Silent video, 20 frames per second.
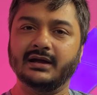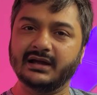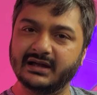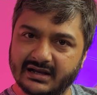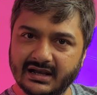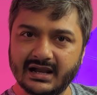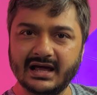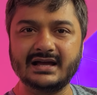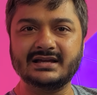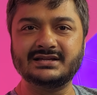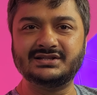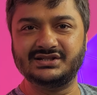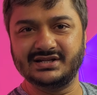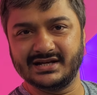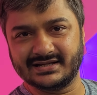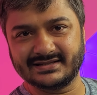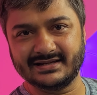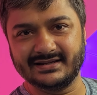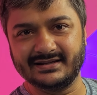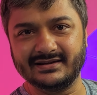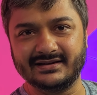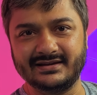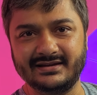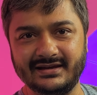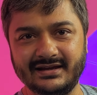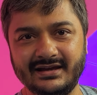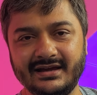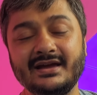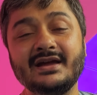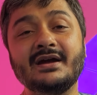ग्लास जैसा
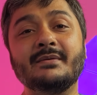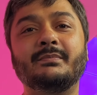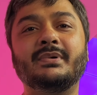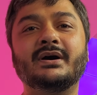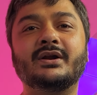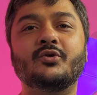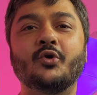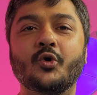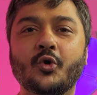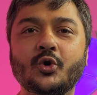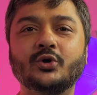दिखे पर हो